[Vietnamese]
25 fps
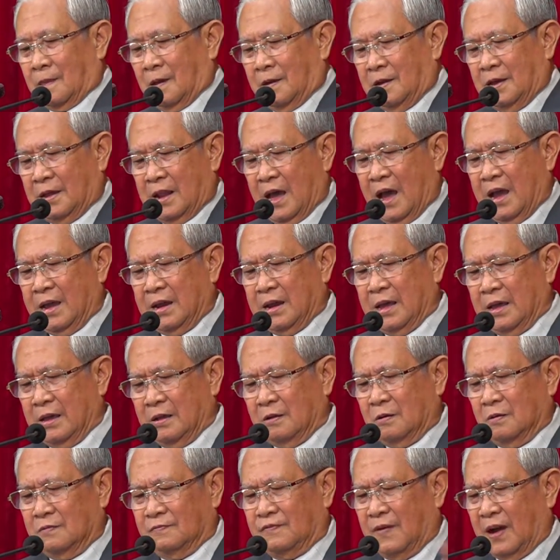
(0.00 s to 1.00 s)
Cho nên ai
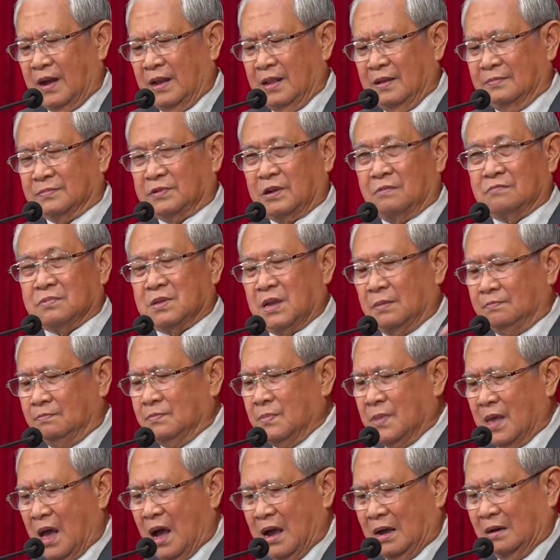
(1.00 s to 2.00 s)
nấy cũng phải làm sao
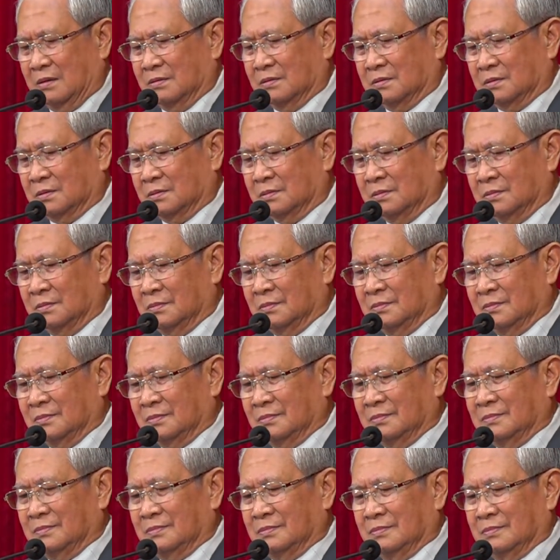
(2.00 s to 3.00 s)
nhắm vào
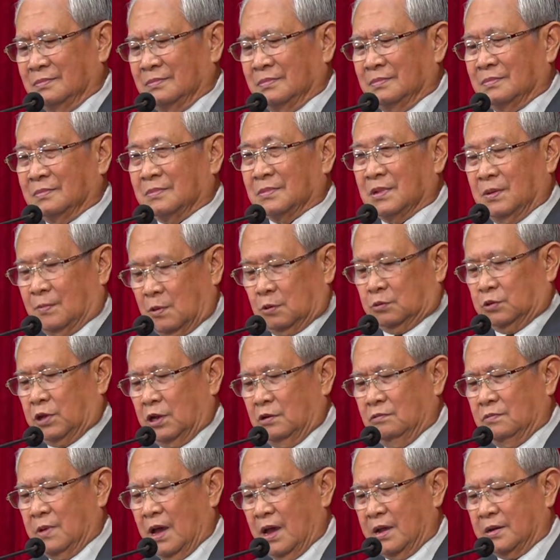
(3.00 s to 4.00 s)
cái mục
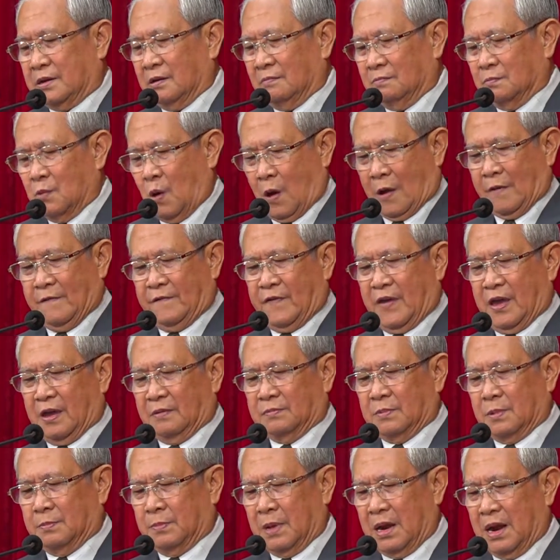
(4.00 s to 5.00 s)
tiêu này trong mọi
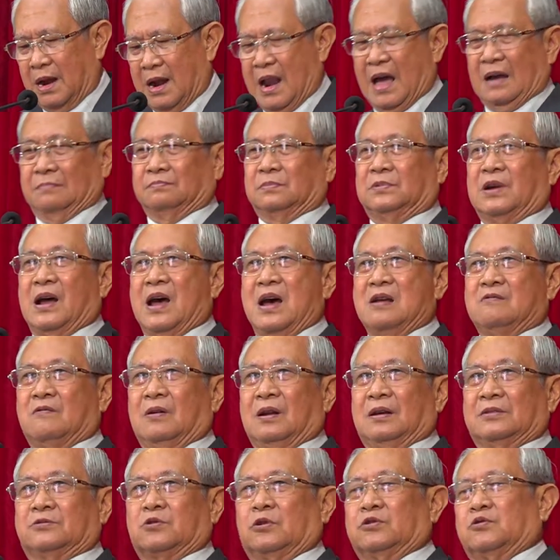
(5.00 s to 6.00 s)
việc mà mình làm ra,
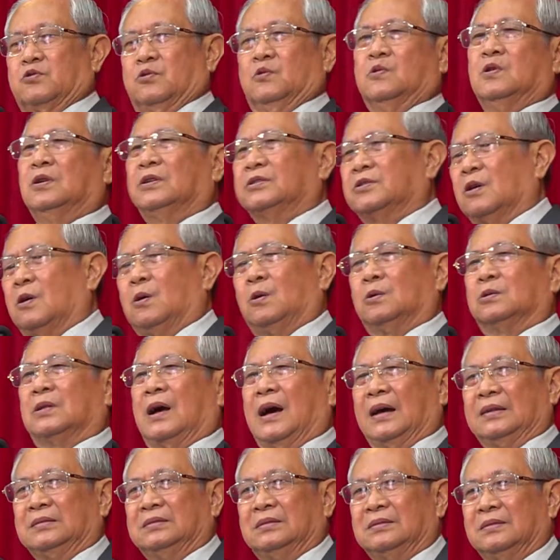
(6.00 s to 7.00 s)
nói là cho Chúa, cho hội
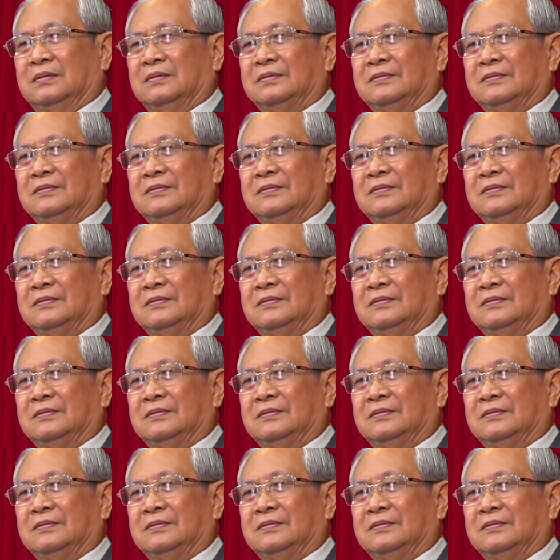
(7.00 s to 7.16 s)
thánh.